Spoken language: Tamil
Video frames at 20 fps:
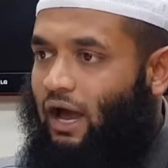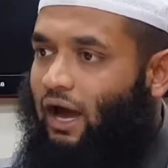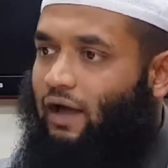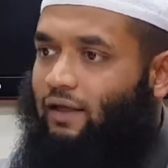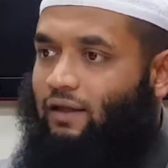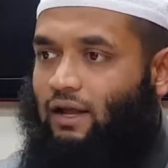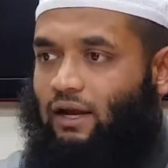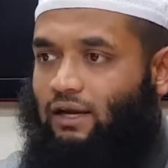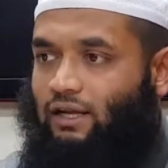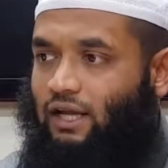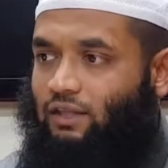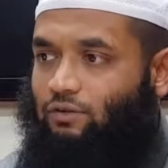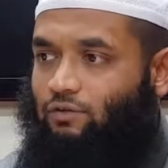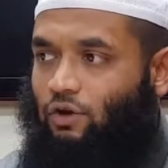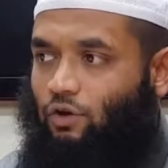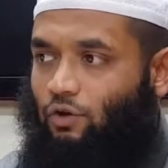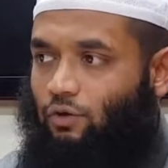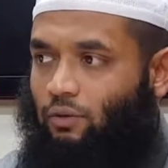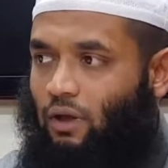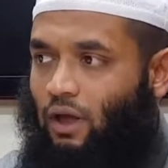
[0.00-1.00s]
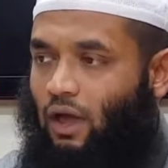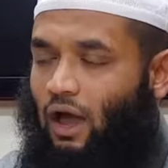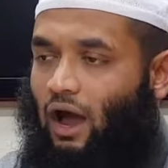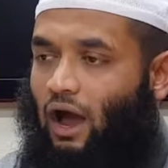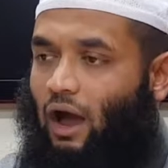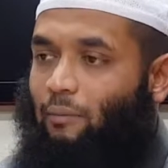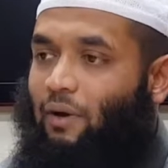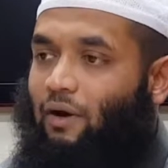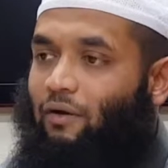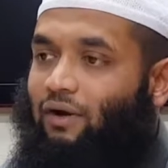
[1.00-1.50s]
அதெல்லாம் நீ ஏற்றி வைக்கணும்
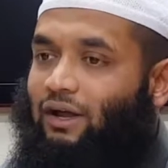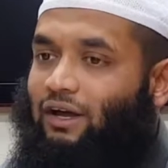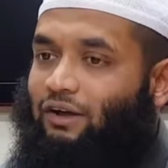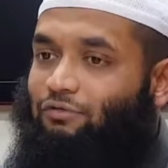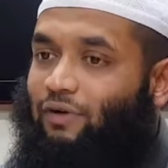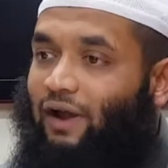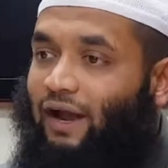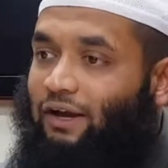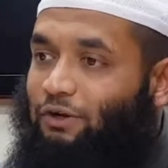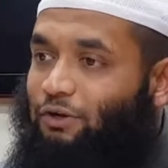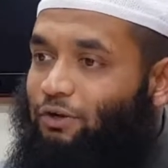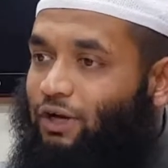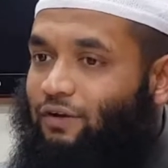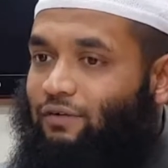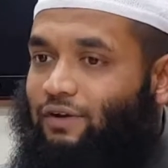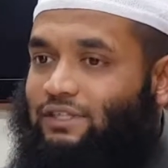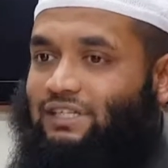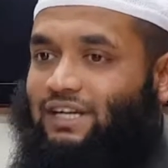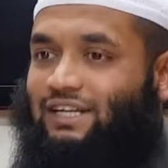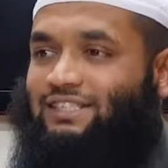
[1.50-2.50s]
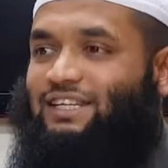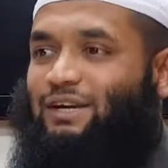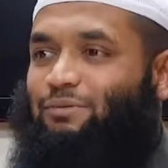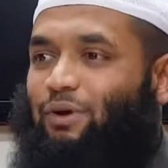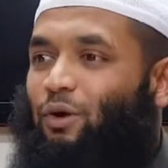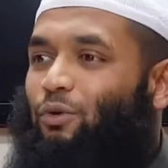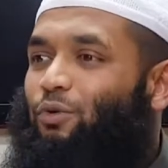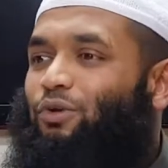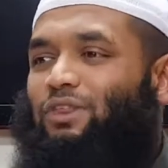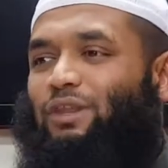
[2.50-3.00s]
அப்போ அவங்களுக்கு ஃப்ளைட்டுக்குள்ளே வச்சு என்ன செய்ய
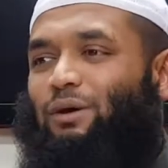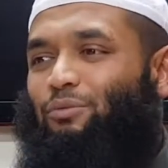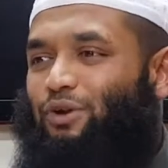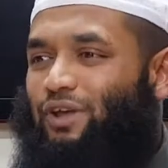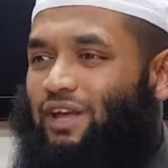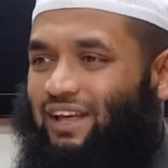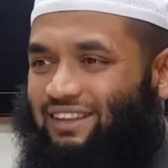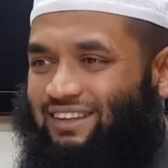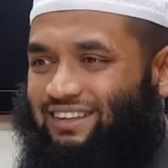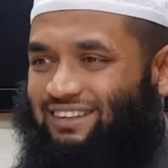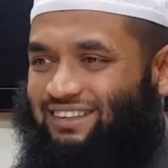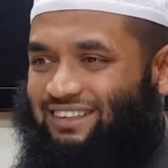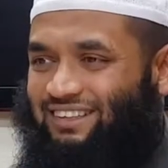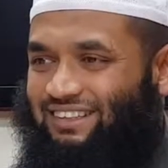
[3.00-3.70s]
முடியாது உடுத்த முடியாது